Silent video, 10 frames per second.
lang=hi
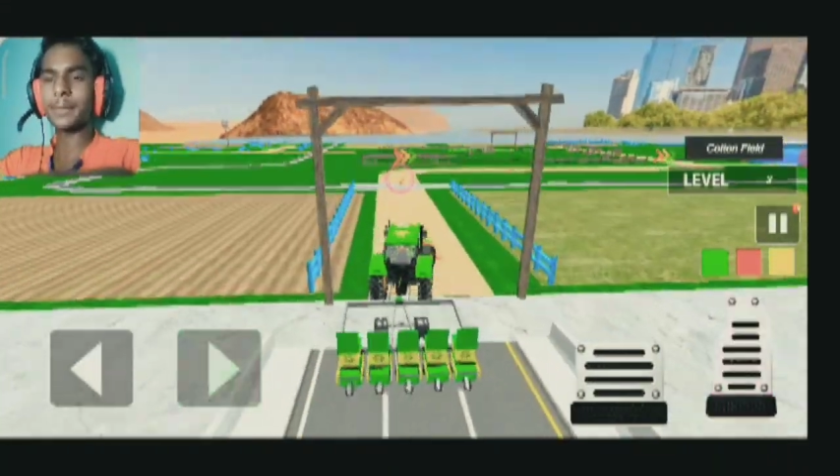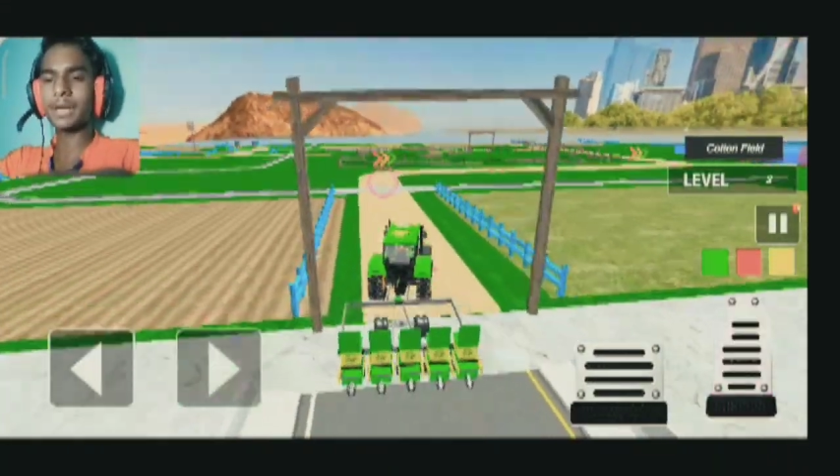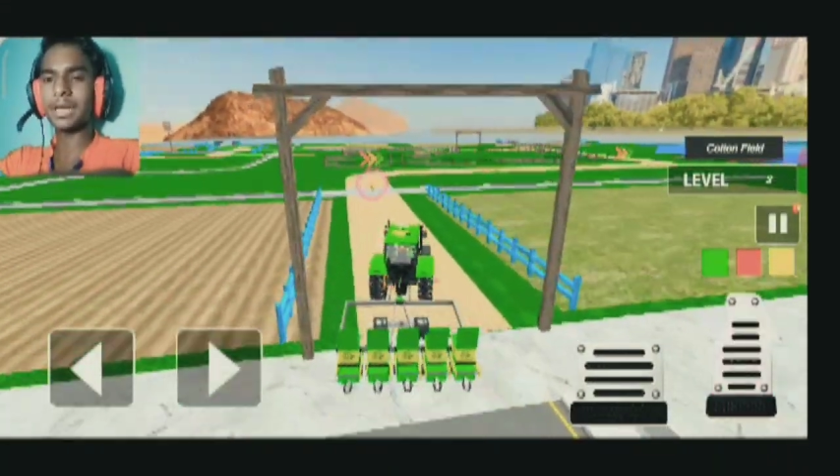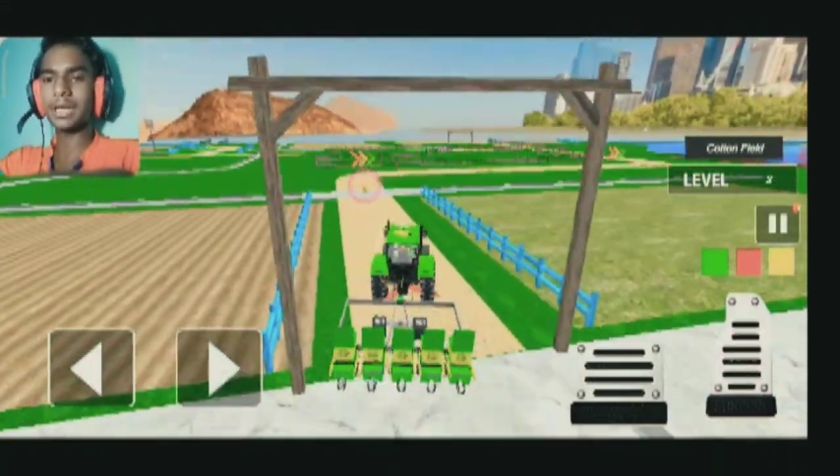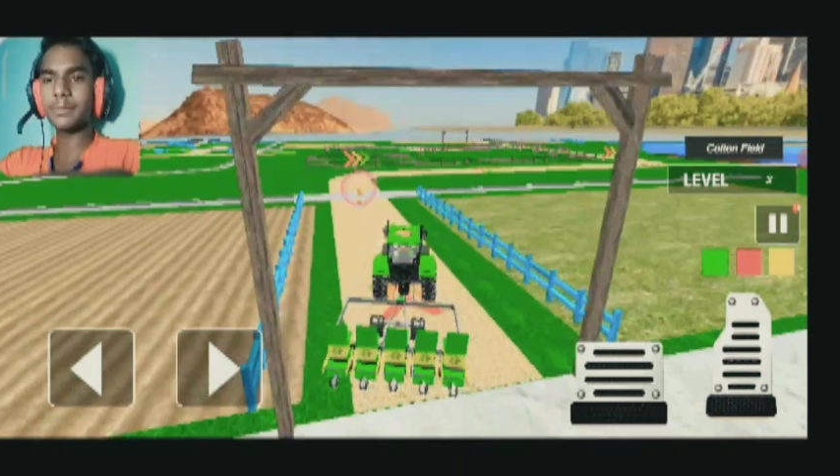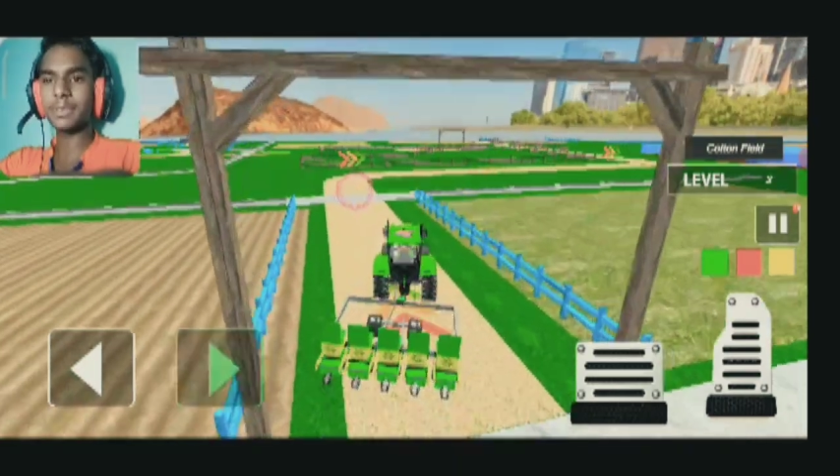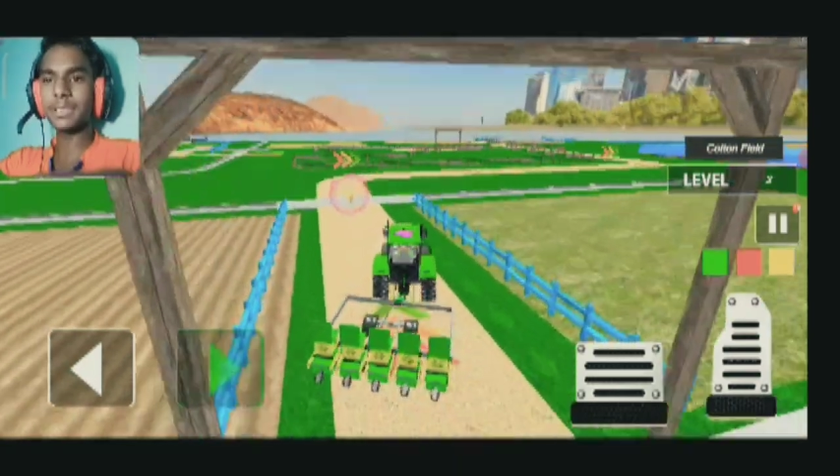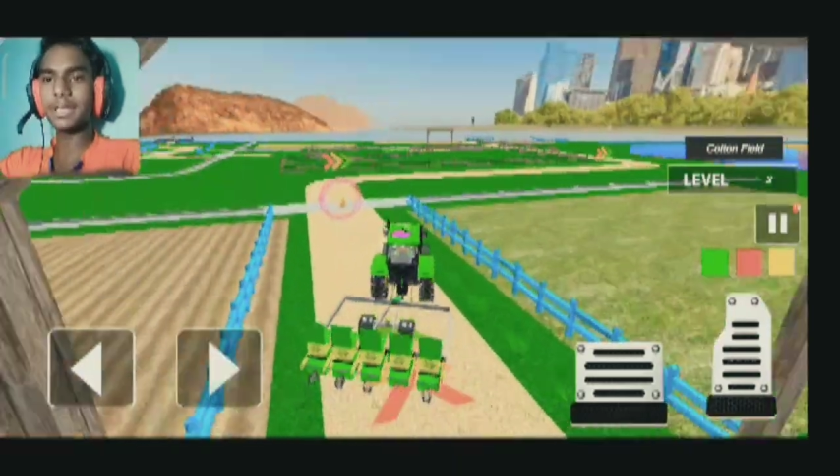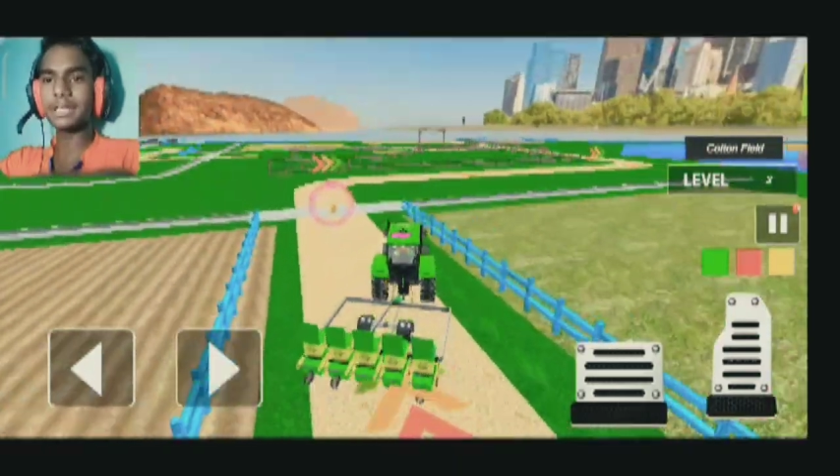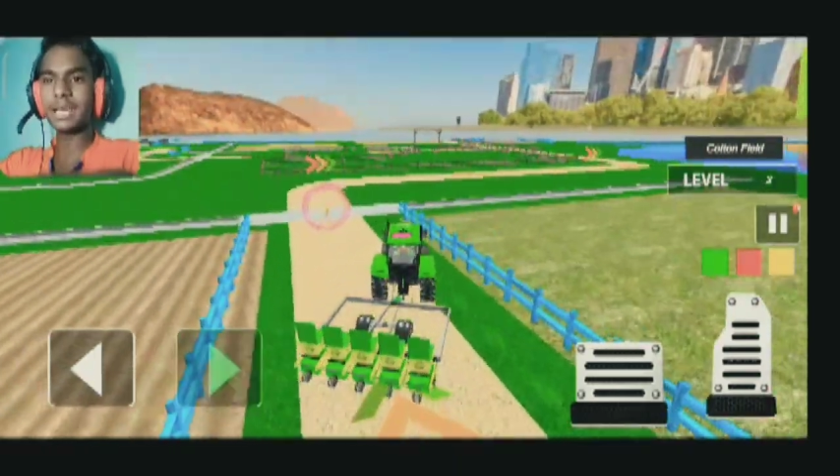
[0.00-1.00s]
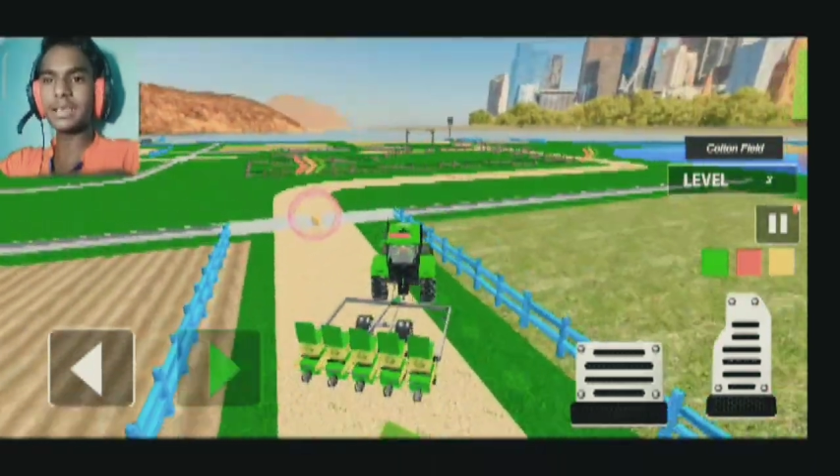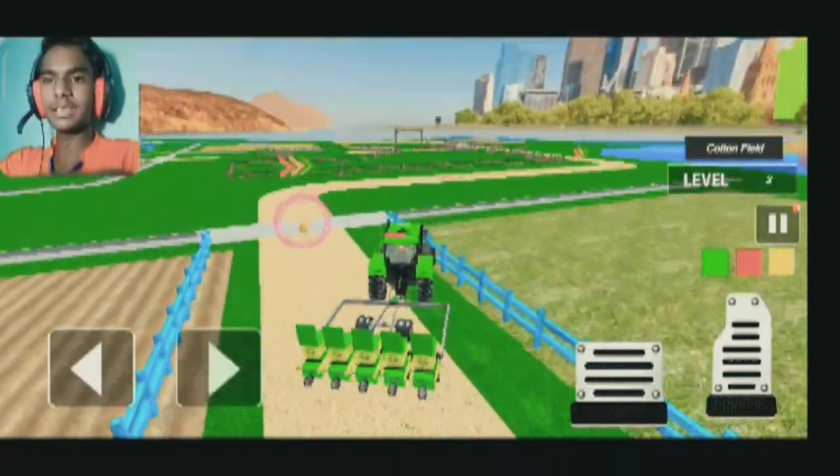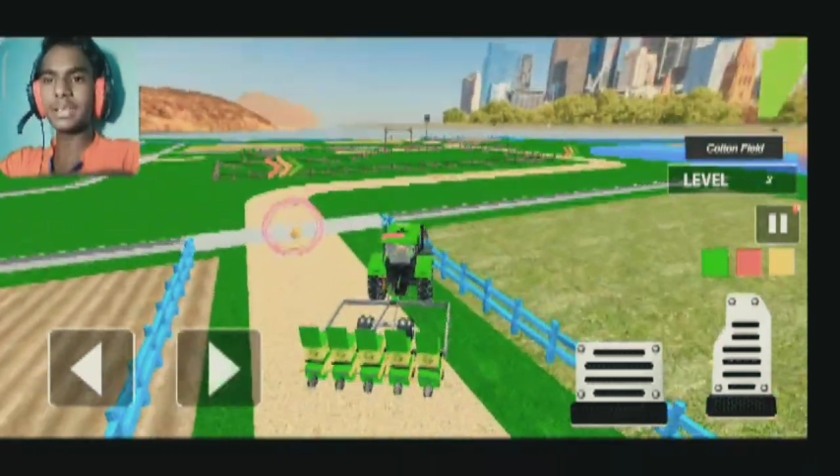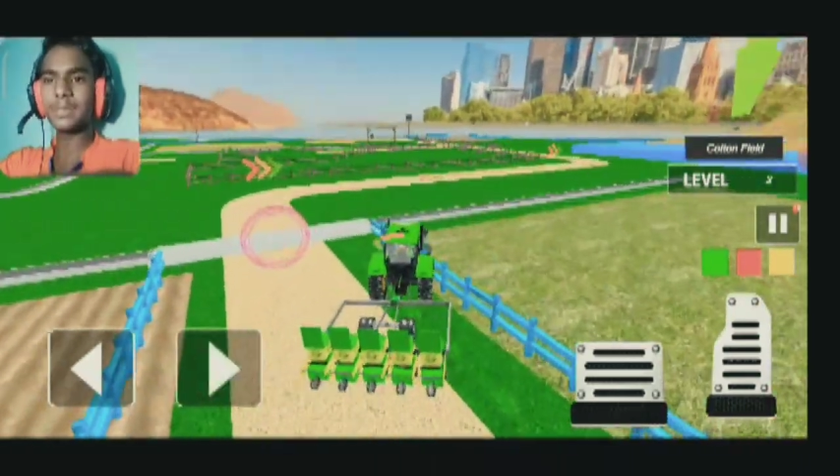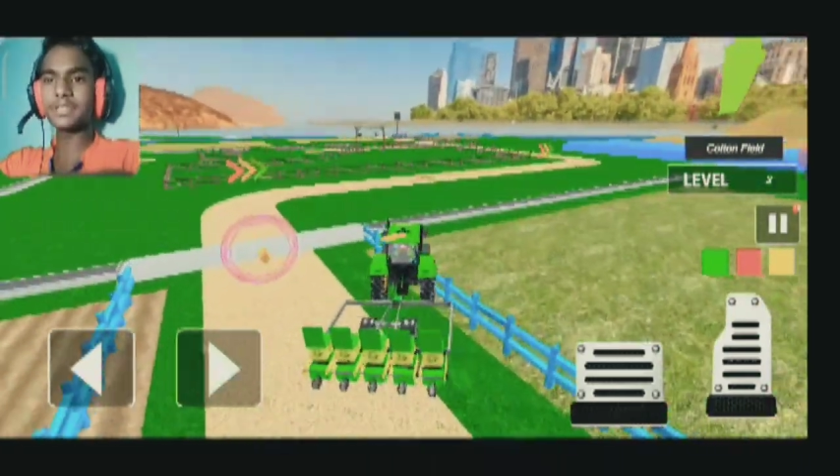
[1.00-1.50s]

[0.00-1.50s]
कम कर लेगा निकल जा निकल